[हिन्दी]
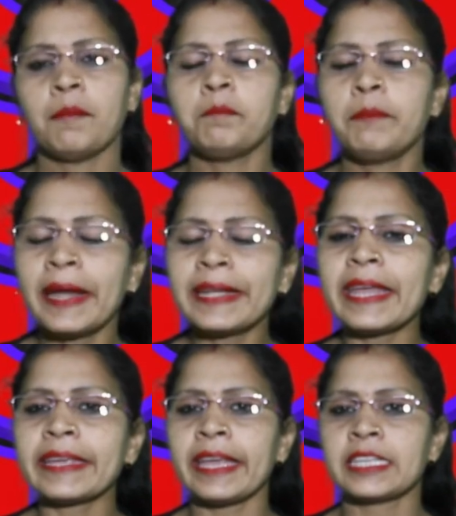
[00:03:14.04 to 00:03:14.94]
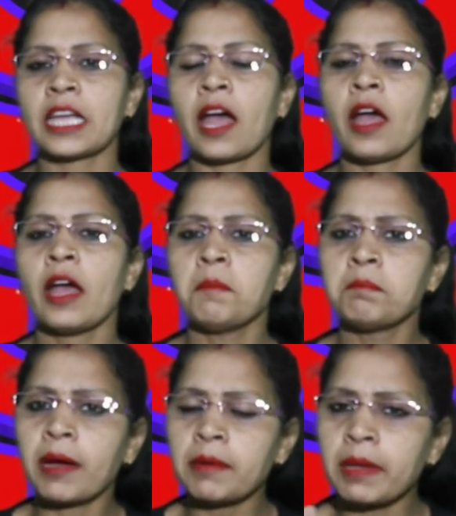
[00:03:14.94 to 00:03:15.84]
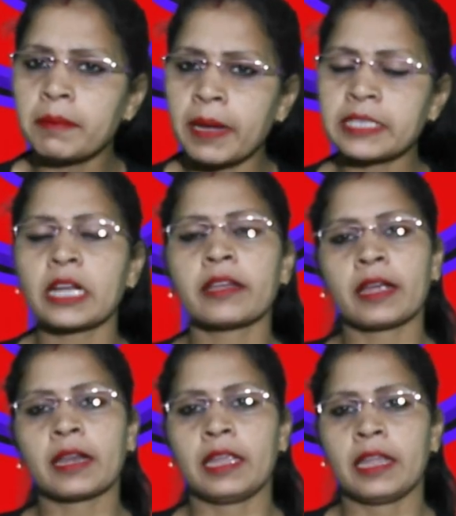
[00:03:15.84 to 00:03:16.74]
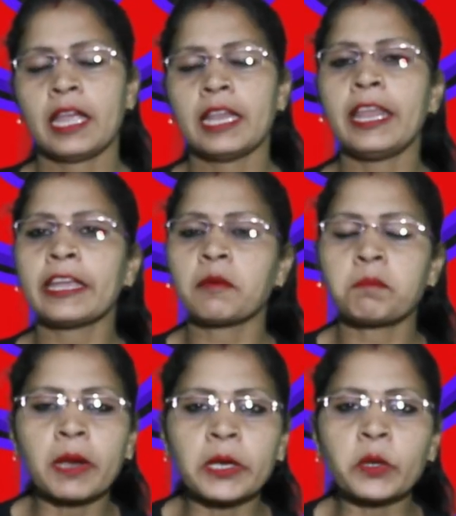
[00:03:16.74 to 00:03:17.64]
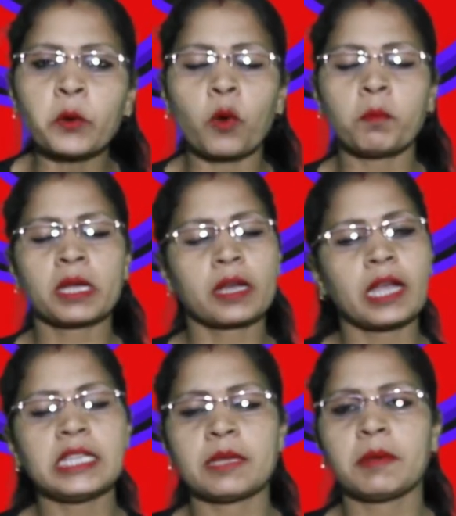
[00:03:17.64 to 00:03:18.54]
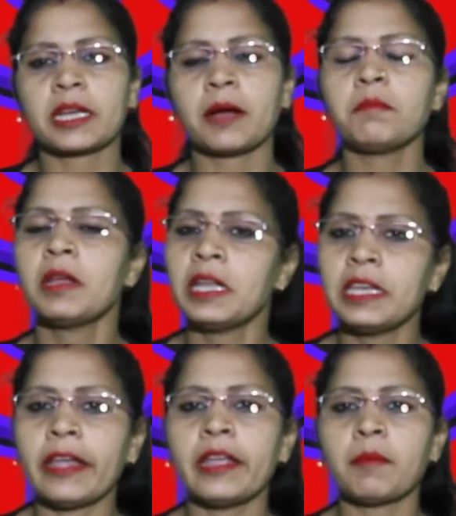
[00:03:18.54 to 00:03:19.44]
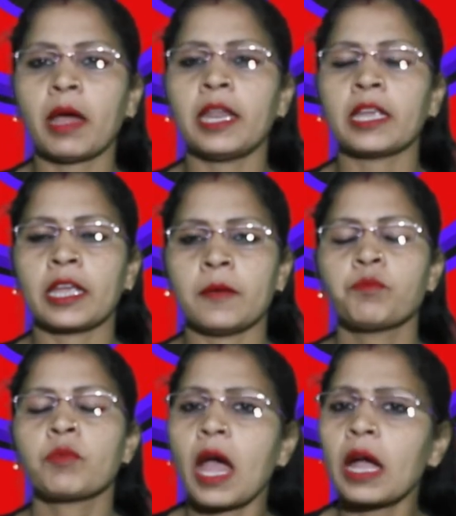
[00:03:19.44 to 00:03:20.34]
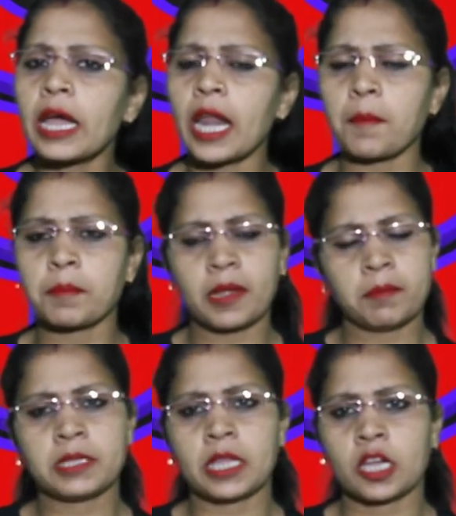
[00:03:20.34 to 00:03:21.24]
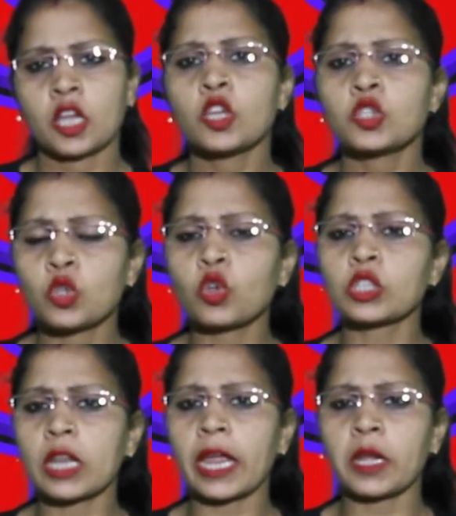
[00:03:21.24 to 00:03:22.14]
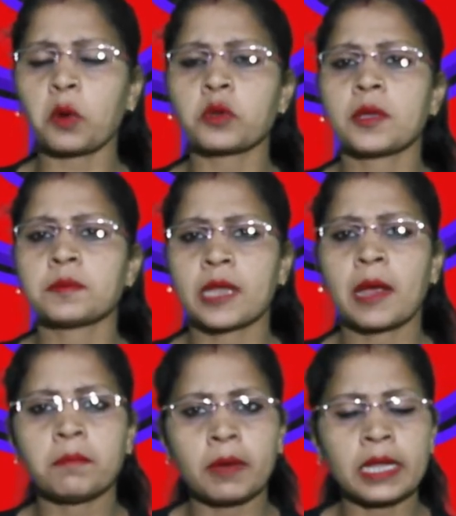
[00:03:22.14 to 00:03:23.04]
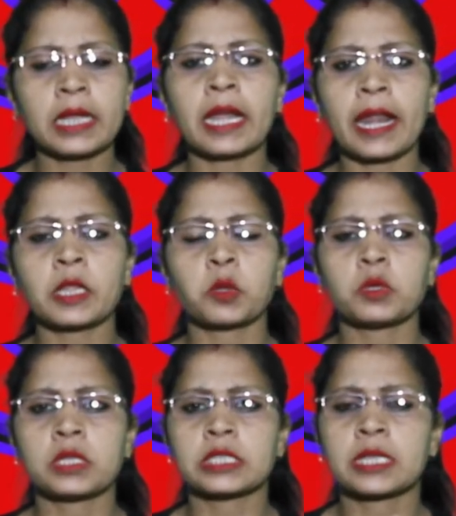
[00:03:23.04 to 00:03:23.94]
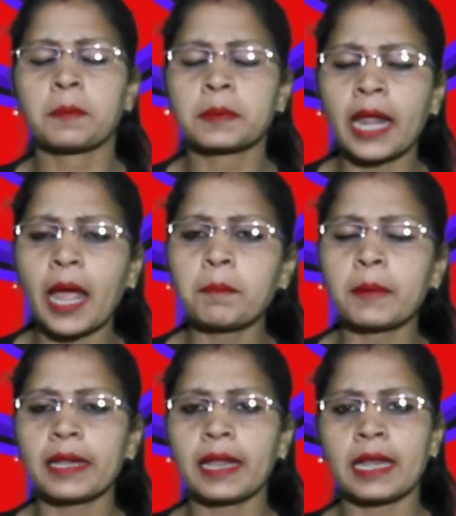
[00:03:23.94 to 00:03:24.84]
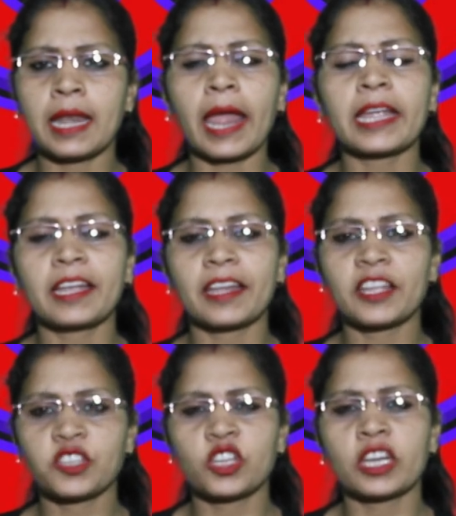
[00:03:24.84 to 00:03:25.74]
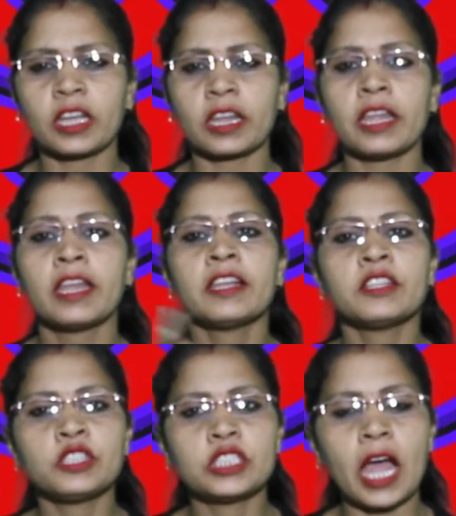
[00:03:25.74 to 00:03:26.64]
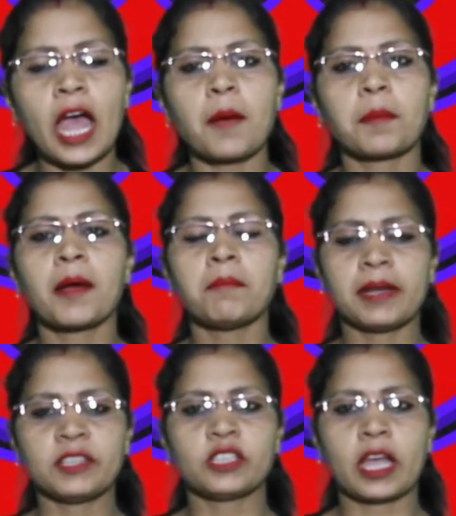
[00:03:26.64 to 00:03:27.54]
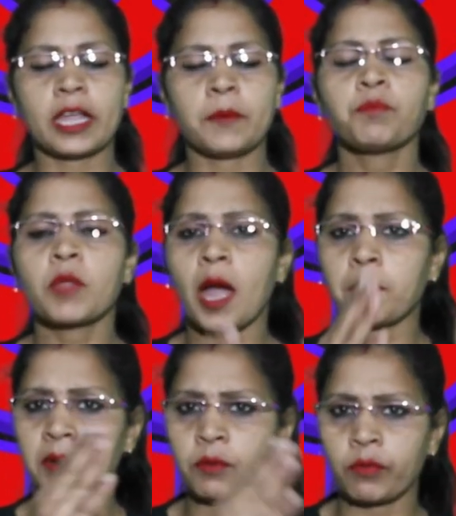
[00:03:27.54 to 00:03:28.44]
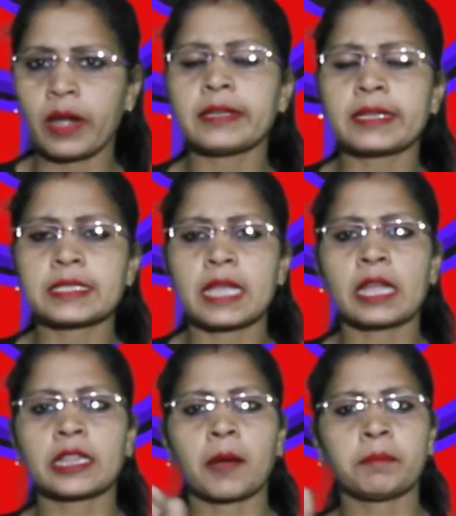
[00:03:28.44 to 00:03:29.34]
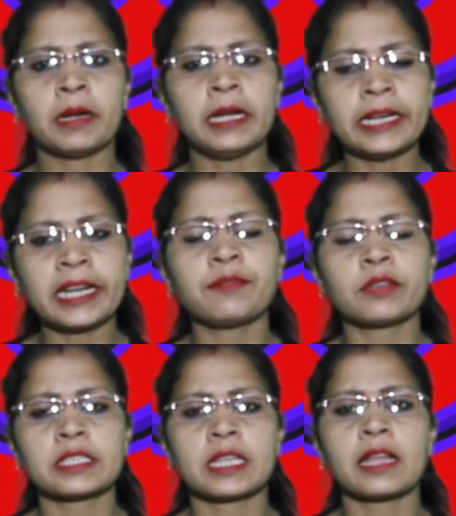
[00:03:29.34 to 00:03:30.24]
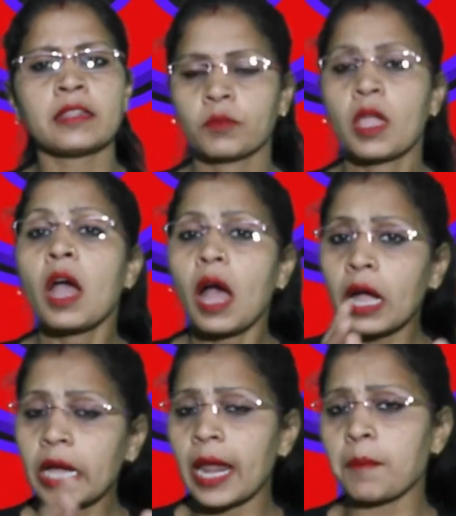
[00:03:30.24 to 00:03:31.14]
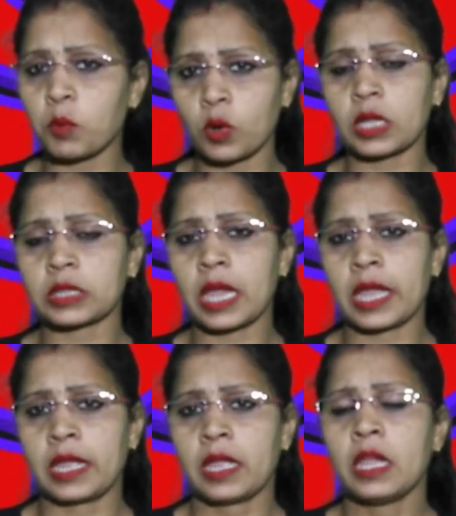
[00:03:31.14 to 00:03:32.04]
बेटे की इच्छा मन में बेशक रख लें लेकिन बेटियों को भी कहीं से भी कम नहीं मानेंगे अगर आपने अभी तक सोशल आईना को सब्सक्राइब नहीं कराए तो इसे सब्सक्राइब करें लाइक करें शेयर करें जहां आपका मन चाहे अपने फ्रेंड्स के साथ अपने रिलेटिव्स के साथ अगर आपको लगता है